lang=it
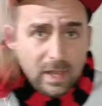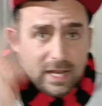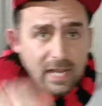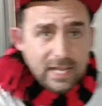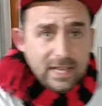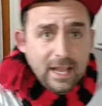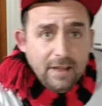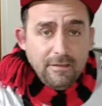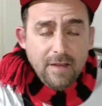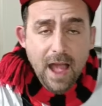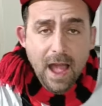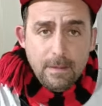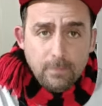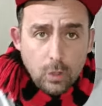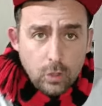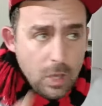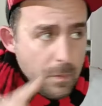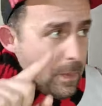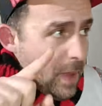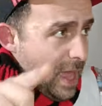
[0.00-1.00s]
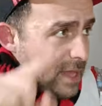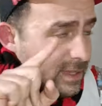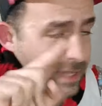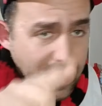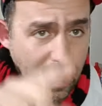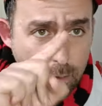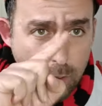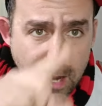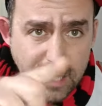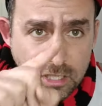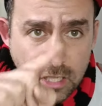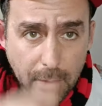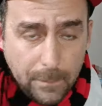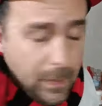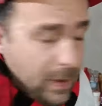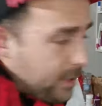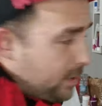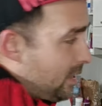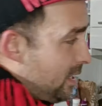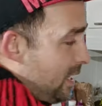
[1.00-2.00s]
meritavamo di perdere questa
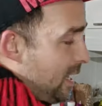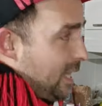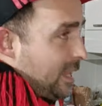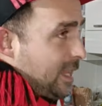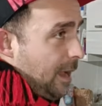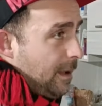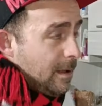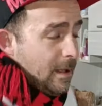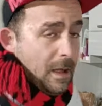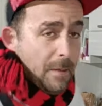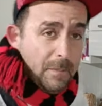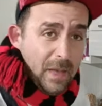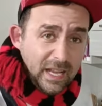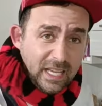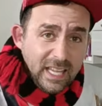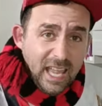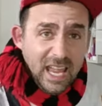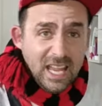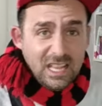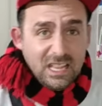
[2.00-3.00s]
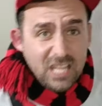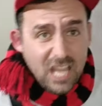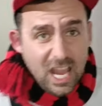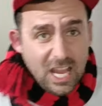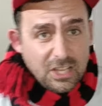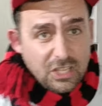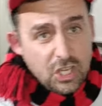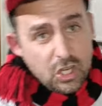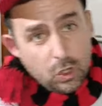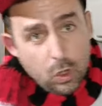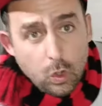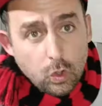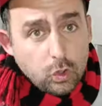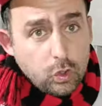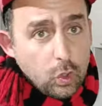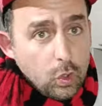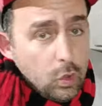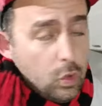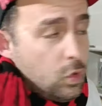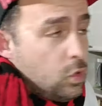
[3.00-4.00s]
partita perché in 10
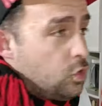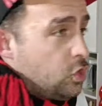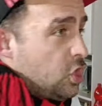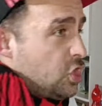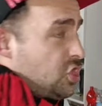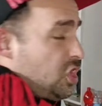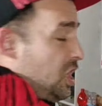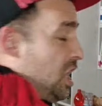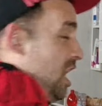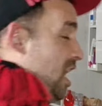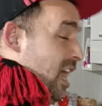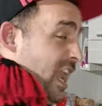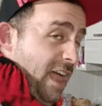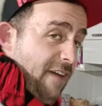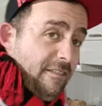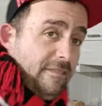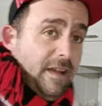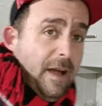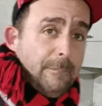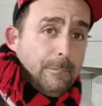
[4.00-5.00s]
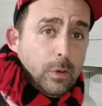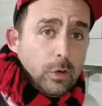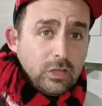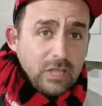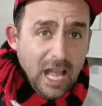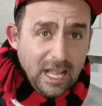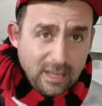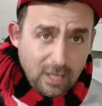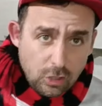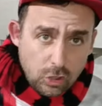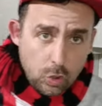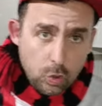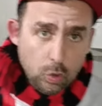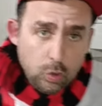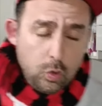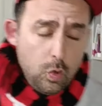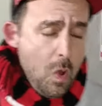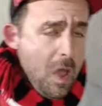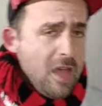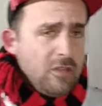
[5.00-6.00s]
contro 11 l'avevamo portata
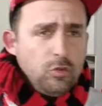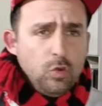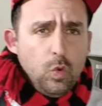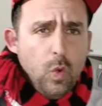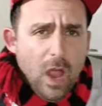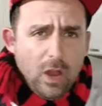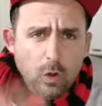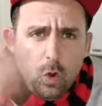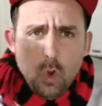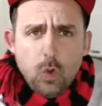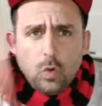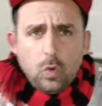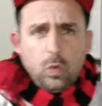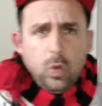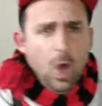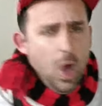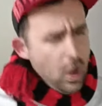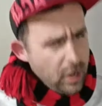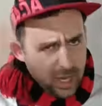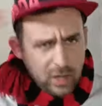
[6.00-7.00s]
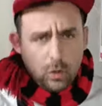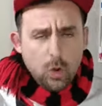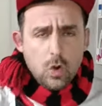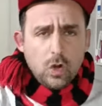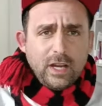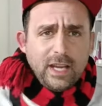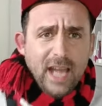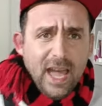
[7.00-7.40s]
sul 2 a 2 con cuore, con